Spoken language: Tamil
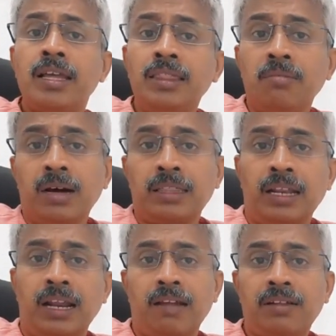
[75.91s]
இந்த
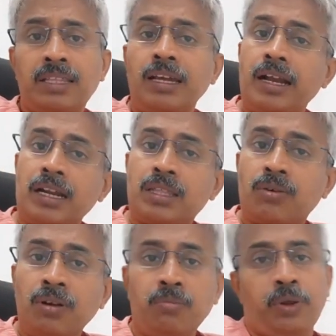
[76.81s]
மாத்திரைகளை வந்து
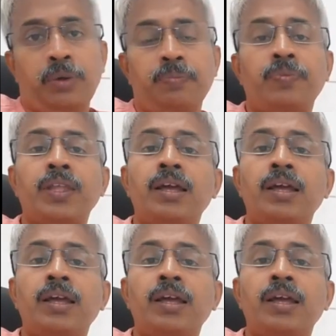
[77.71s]
எடுத்துக்கொள்ள முடியும்